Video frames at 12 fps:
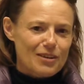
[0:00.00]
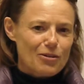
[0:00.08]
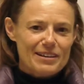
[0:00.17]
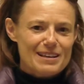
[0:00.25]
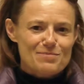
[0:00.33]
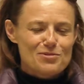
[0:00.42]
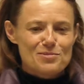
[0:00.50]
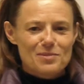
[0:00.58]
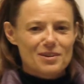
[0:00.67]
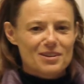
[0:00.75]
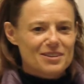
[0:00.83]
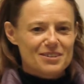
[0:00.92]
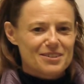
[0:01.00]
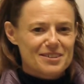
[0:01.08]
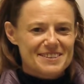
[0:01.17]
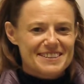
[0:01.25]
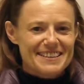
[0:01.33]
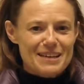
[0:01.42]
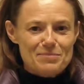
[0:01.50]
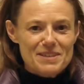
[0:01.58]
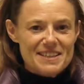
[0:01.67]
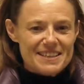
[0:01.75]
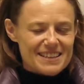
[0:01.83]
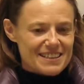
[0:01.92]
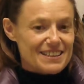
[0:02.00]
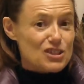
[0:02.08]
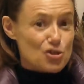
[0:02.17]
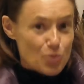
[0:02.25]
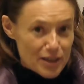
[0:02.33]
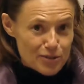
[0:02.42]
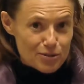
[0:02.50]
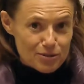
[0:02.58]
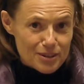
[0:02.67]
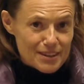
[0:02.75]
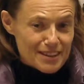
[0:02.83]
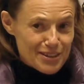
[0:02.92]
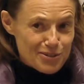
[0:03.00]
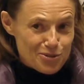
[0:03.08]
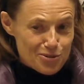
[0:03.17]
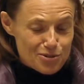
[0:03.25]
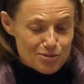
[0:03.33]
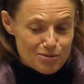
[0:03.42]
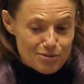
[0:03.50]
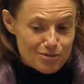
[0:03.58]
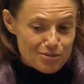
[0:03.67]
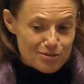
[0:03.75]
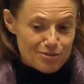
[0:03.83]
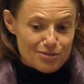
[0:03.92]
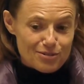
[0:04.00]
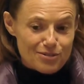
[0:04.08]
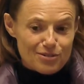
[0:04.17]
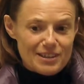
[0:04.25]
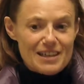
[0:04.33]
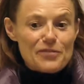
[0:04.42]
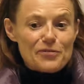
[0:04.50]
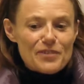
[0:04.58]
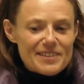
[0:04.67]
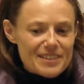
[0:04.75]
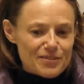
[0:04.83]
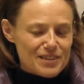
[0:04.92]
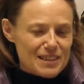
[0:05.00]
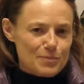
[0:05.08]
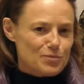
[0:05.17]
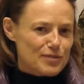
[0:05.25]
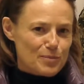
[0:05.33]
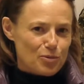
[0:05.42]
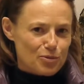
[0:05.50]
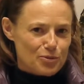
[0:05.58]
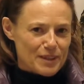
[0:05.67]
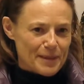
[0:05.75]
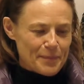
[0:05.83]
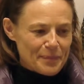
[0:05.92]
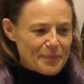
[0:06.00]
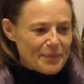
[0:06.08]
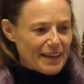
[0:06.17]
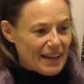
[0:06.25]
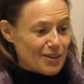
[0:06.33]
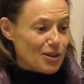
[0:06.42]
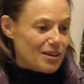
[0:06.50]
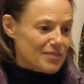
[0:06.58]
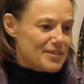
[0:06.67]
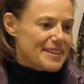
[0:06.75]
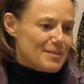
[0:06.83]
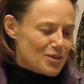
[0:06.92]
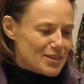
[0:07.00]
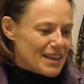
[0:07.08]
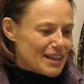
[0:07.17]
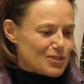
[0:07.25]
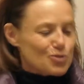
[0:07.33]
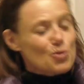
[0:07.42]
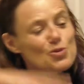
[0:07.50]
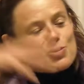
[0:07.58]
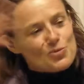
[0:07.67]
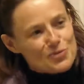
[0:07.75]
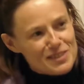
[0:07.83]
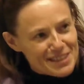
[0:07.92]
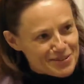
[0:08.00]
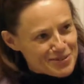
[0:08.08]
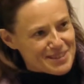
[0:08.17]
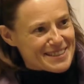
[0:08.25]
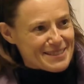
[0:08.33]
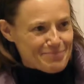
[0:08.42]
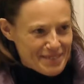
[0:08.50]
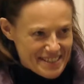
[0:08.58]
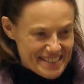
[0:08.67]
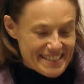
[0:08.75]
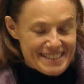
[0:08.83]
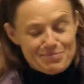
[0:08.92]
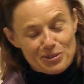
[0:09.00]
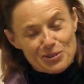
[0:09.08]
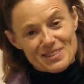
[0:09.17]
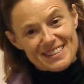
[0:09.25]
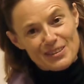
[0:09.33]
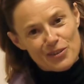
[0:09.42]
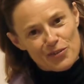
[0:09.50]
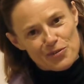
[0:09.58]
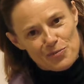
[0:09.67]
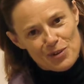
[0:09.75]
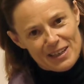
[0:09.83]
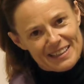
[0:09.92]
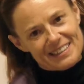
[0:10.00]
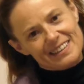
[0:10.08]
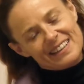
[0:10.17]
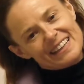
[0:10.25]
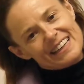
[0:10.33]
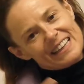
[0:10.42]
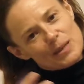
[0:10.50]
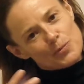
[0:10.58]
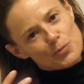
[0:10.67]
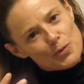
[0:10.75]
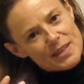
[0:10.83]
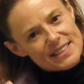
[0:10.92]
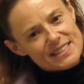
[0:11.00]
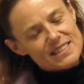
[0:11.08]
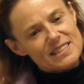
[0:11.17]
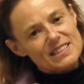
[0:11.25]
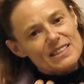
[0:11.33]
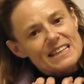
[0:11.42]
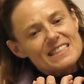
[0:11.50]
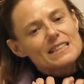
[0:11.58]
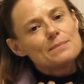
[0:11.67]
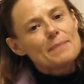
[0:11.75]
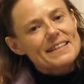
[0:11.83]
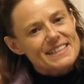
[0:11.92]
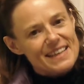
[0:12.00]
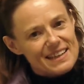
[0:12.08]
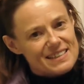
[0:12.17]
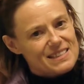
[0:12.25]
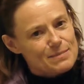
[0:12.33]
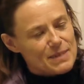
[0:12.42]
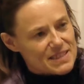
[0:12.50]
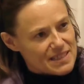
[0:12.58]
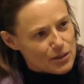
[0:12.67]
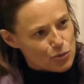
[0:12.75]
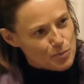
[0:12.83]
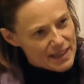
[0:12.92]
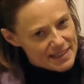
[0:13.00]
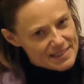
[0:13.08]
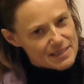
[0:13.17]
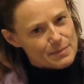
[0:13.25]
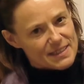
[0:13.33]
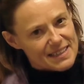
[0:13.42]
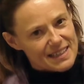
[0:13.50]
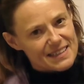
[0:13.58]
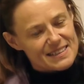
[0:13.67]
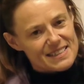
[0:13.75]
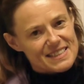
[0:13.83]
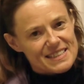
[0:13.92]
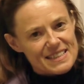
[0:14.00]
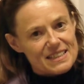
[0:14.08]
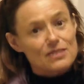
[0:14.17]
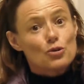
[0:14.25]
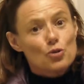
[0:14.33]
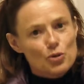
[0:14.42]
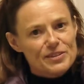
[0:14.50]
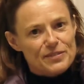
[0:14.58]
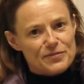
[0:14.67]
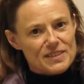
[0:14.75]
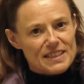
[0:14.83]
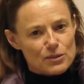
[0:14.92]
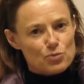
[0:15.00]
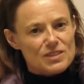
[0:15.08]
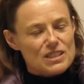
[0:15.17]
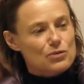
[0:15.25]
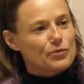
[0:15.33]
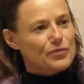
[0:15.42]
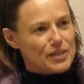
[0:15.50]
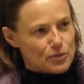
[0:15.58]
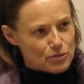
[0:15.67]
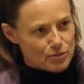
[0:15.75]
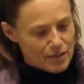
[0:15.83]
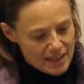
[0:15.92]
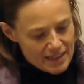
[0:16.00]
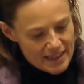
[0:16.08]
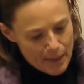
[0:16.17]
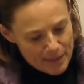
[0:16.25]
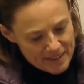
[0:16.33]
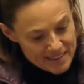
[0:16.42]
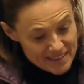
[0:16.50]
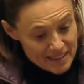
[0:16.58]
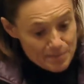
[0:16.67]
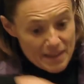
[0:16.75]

incroyablement euh, dynamique et joyeux de ce que euh, l'effet défilé pouvait produire. Alors évidemment, il y a tout le souvenir de ce qui s'est passé pendant ces neuf mois. Et puis, ça, c'est une matière, c'est une matière humaine, c'est une matière artistique, le défilé, tout ce qu'ils ont vécu. Et à partir de cette